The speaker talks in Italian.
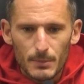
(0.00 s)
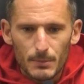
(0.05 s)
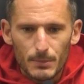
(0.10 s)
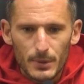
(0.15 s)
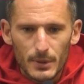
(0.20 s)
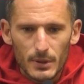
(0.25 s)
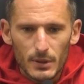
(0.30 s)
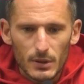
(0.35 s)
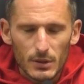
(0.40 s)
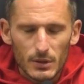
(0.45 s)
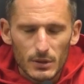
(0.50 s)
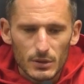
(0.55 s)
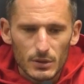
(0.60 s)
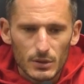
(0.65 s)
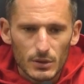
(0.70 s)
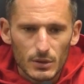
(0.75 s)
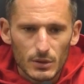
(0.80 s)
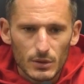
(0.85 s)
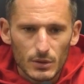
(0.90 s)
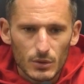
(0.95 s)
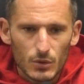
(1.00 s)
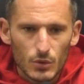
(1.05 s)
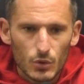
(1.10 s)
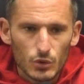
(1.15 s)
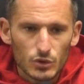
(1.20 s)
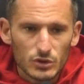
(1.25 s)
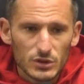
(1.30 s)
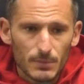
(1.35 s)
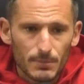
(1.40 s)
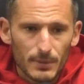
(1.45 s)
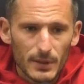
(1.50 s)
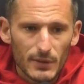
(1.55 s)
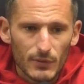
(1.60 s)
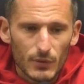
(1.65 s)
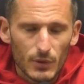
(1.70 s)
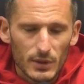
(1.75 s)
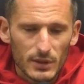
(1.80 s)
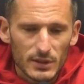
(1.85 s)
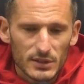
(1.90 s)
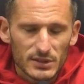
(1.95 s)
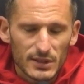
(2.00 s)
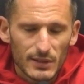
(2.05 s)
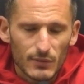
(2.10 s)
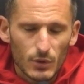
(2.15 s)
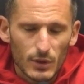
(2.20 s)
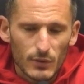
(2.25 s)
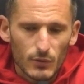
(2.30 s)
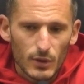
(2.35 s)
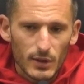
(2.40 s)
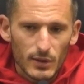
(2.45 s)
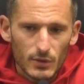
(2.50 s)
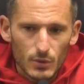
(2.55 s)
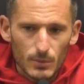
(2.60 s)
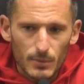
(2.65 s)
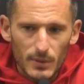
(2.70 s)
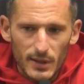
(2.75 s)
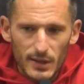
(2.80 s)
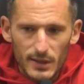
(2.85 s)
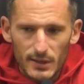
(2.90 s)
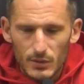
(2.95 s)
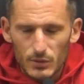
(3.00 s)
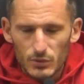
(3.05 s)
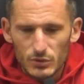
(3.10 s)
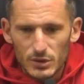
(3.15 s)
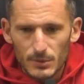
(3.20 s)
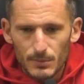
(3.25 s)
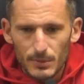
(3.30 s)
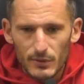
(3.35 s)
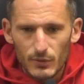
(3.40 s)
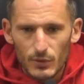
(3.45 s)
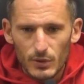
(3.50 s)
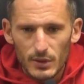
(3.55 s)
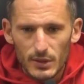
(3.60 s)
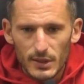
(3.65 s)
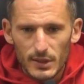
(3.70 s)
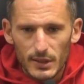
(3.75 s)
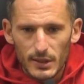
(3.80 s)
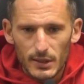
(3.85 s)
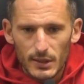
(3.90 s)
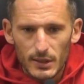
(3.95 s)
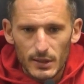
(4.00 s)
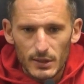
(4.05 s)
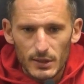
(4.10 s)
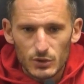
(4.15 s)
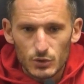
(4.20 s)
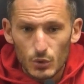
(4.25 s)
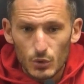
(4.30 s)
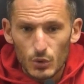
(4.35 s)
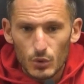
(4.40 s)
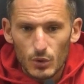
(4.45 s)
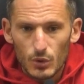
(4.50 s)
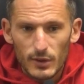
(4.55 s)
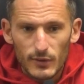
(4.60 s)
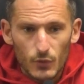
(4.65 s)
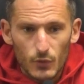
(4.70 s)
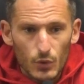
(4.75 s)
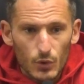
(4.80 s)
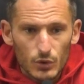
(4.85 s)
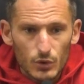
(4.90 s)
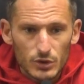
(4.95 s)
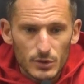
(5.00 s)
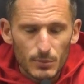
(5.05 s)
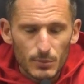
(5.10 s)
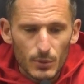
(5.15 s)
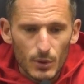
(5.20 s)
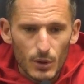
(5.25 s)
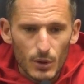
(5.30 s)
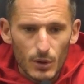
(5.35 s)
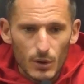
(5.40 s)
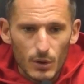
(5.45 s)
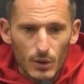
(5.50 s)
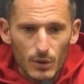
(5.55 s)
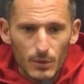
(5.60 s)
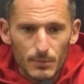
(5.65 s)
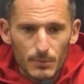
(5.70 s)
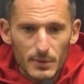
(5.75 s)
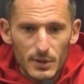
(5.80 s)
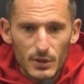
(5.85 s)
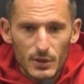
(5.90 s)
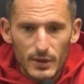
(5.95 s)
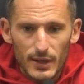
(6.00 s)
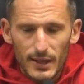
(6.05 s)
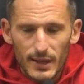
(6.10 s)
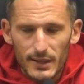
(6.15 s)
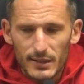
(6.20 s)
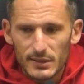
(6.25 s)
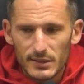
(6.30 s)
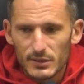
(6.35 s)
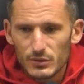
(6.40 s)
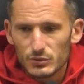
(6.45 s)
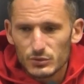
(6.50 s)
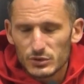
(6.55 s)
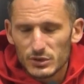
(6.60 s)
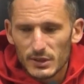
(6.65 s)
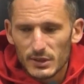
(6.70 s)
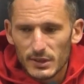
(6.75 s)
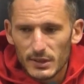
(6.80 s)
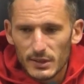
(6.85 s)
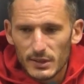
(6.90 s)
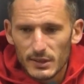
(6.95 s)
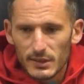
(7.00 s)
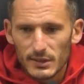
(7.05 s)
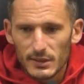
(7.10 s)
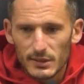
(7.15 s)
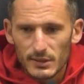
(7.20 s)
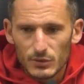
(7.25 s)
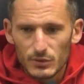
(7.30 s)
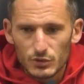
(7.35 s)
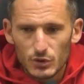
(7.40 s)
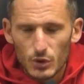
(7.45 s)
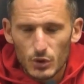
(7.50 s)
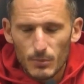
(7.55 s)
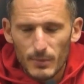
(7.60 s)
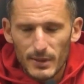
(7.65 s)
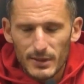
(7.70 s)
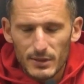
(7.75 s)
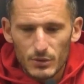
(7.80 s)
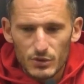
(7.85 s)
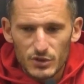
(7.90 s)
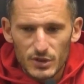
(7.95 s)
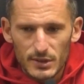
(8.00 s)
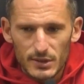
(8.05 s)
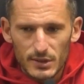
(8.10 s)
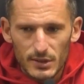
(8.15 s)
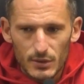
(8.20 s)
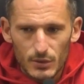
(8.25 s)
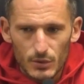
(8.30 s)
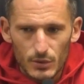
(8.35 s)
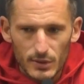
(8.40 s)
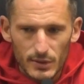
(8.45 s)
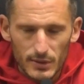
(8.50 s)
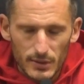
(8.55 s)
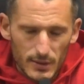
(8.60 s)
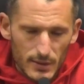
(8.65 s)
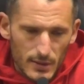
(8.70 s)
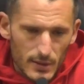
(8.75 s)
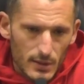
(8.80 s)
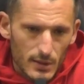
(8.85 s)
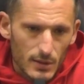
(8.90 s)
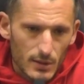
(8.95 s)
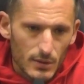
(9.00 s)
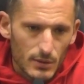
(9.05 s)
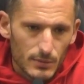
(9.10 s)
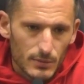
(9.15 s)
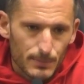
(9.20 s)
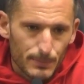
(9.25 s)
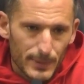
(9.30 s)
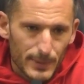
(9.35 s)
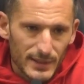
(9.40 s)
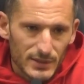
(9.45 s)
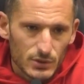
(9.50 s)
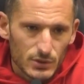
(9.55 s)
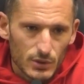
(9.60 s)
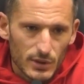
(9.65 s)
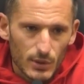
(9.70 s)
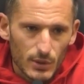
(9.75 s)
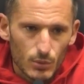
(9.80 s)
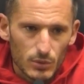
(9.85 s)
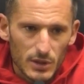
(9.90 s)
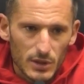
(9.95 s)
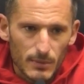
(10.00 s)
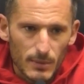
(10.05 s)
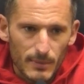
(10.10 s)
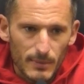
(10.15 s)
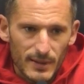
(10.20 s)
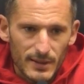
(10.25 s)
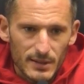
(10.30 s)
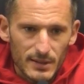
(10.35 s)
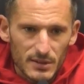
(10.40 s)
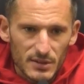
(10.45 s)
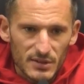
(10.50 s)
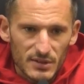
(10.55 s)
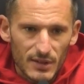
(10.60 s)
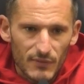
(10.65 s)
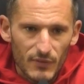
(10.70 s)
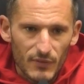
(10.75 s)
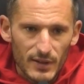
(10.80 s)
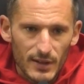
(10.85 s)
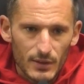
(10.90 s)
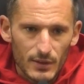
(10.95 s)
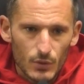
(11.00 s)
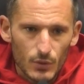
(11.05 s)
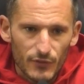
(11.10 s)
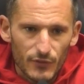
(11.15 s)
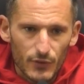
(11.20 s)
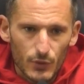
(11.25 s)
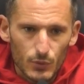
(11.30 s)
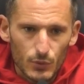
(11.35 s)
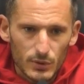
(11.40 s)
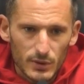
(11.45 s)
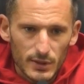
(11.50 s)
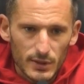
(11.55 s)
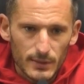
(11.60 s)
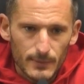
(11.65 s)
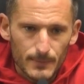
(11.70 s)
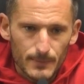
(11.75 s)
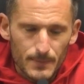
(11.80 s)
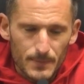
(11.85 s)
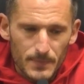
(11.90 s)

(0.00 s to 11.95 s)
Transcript: però consapevole che stavo lavorando bene, consapevole che solo col lavoro si può migliorare, non si, non si commettono certi errori penso che ultimamente si stanno vedendo i frutti.